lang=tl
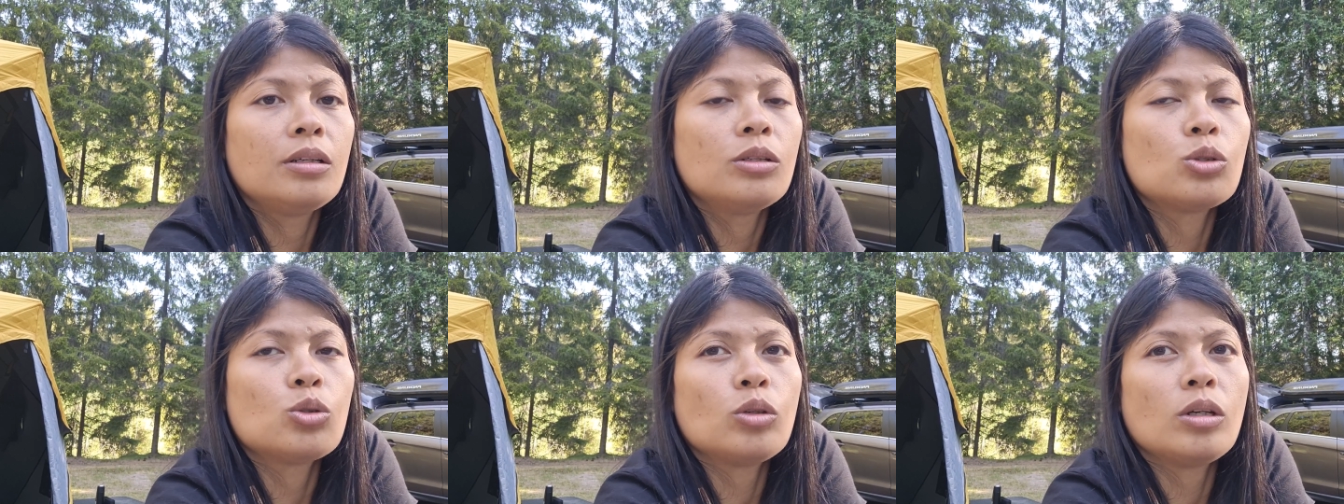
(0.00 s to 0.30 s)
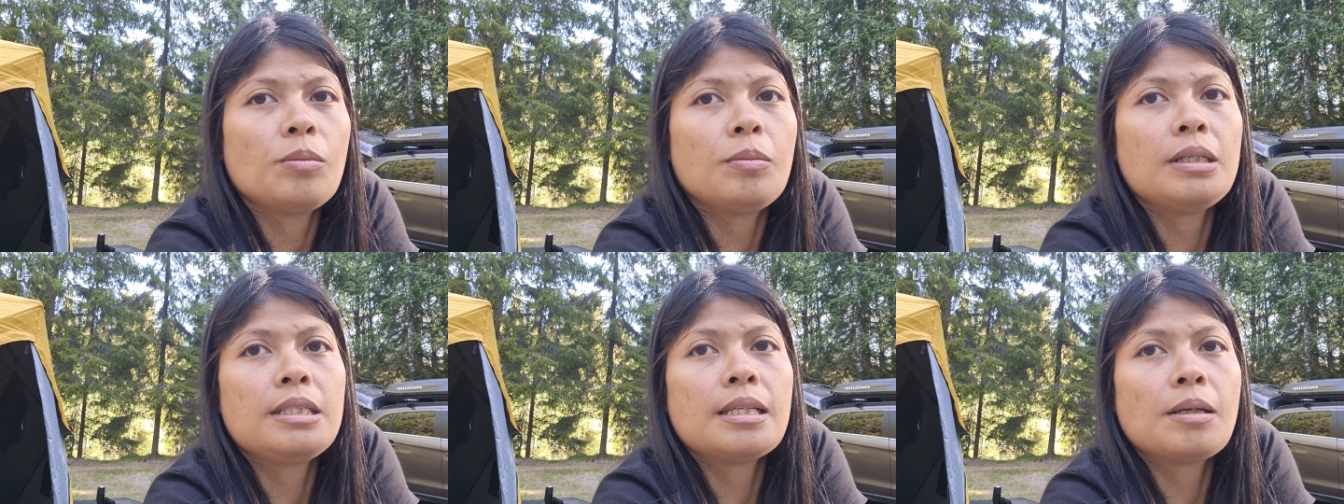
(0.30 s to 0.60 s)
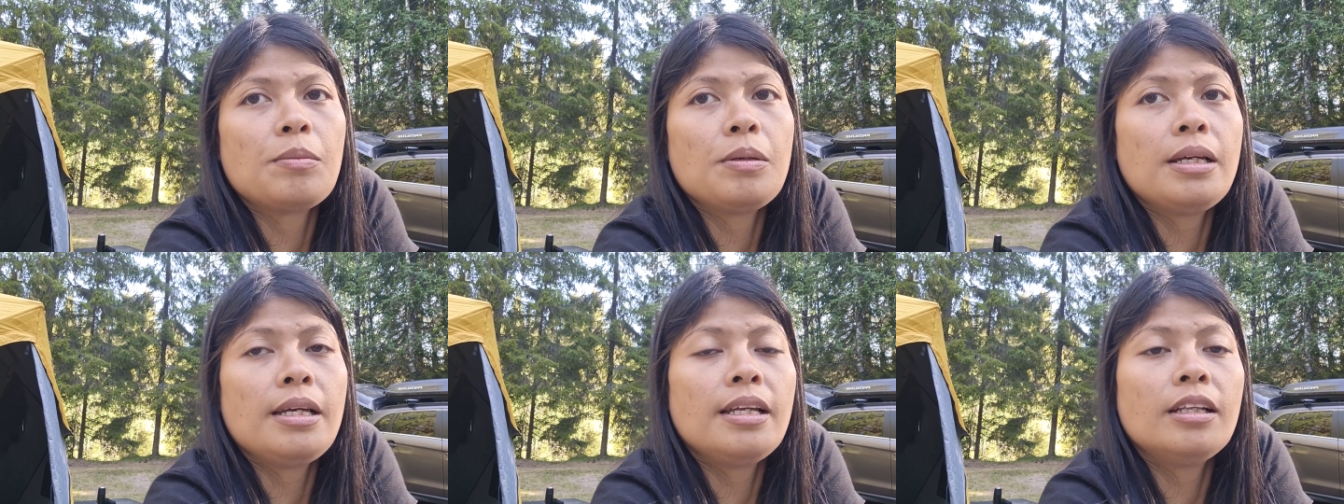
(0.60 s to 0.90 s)
So, ibig
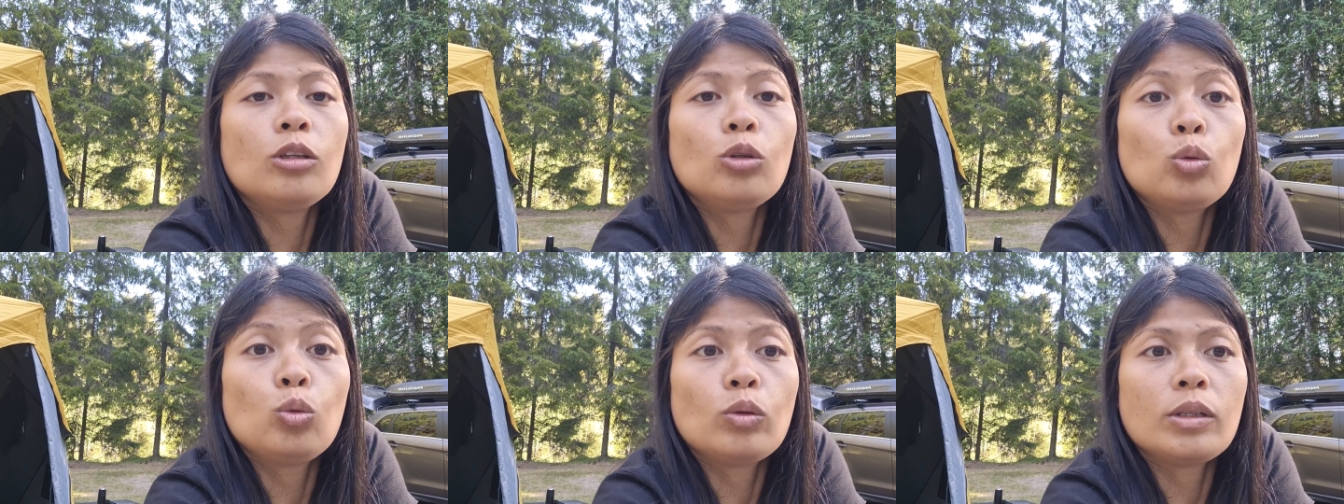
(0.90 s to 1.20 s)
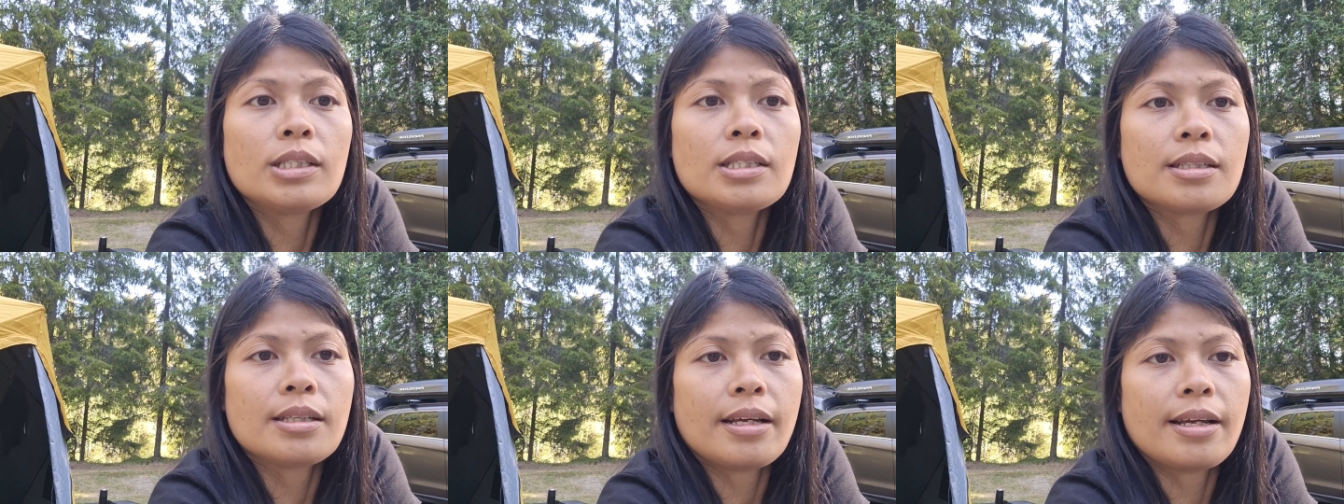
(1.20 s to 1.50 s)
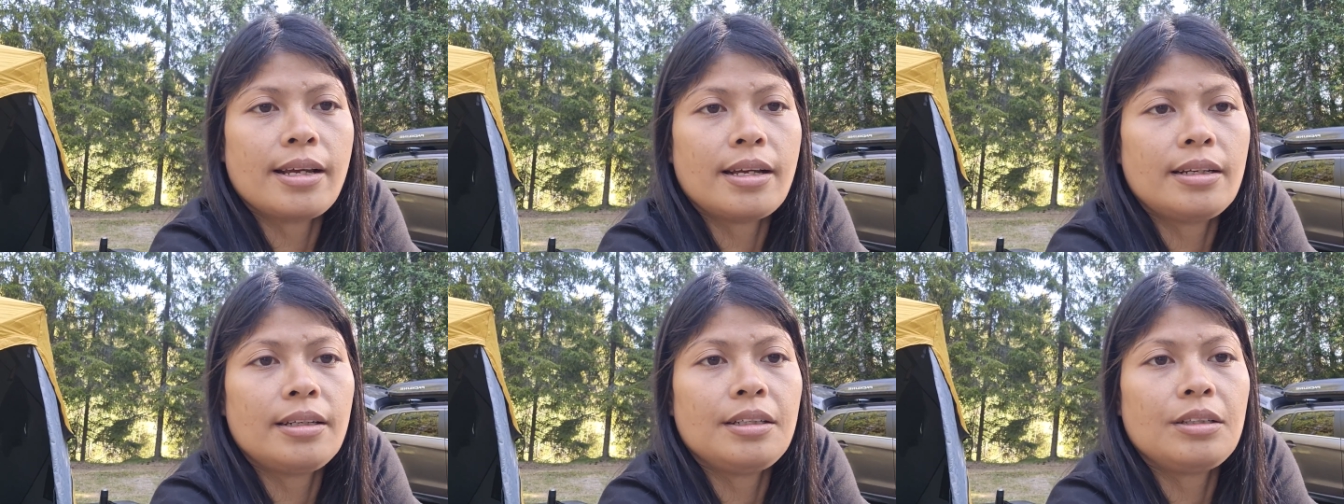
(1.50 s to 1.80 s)
sabihin, tourist na
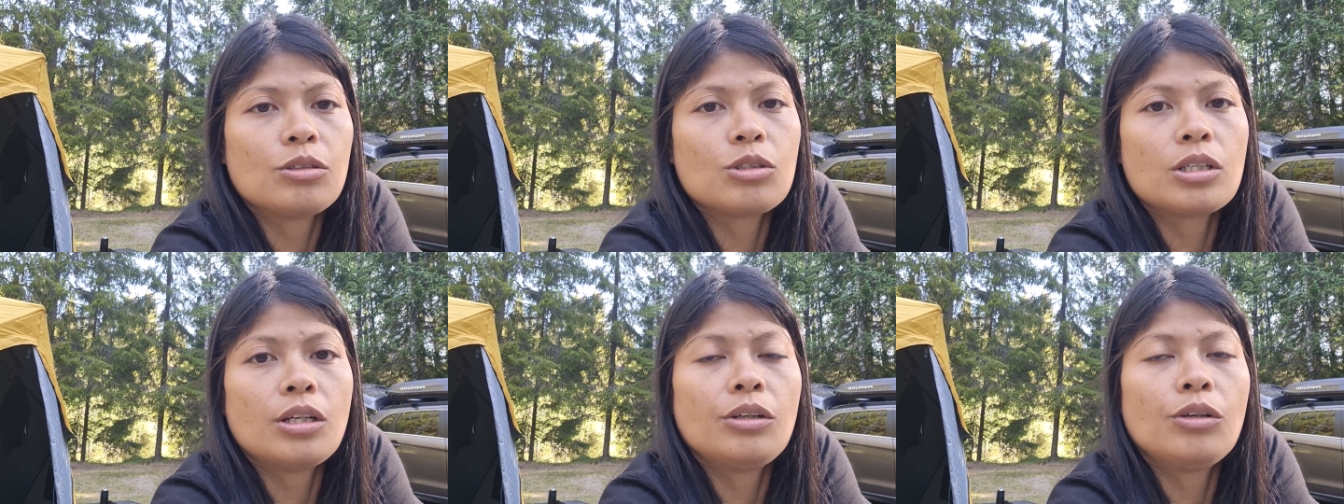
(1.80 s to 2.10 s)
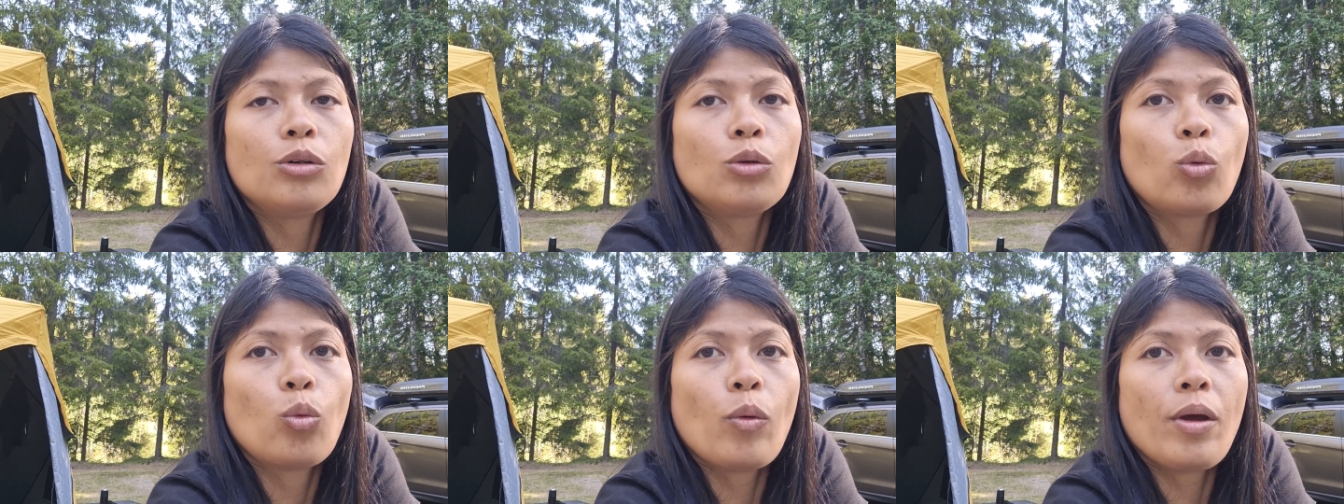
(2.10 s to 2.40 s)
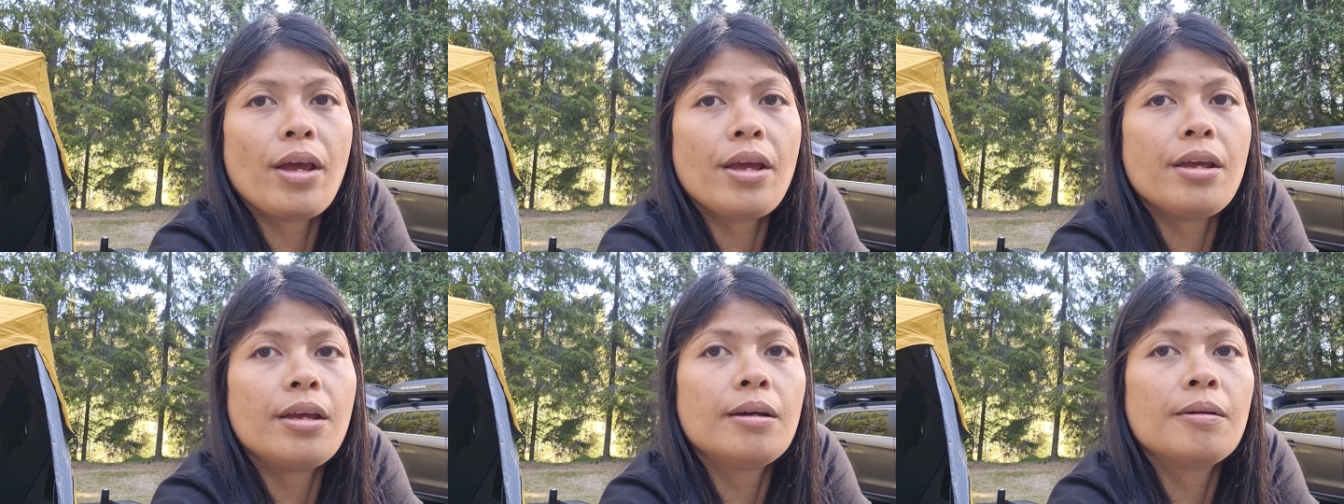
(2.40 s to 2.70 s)
yan dito sa
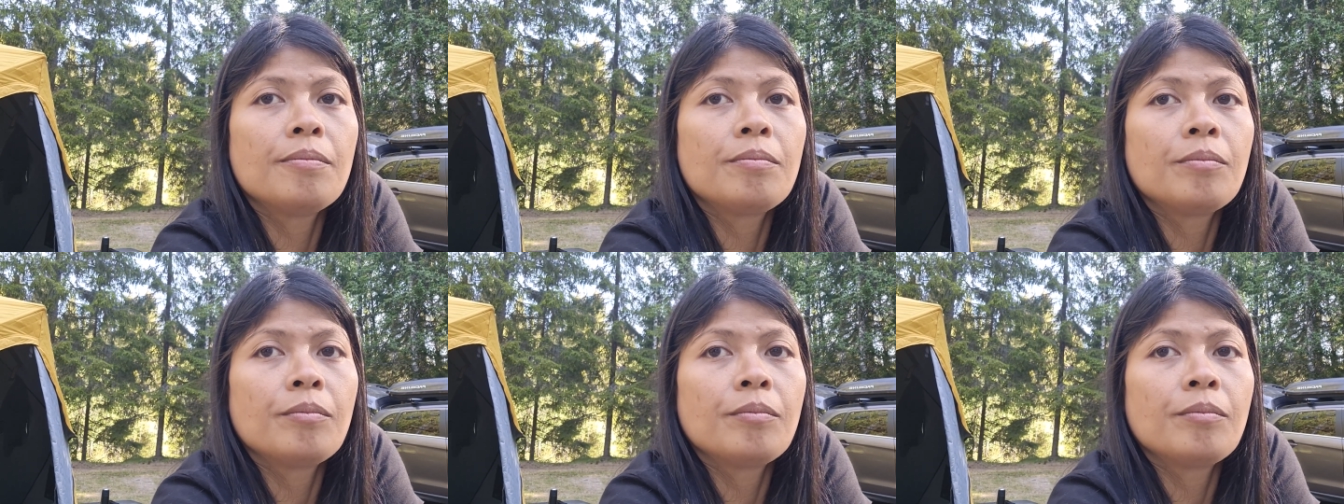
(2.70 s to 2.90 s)
Norway.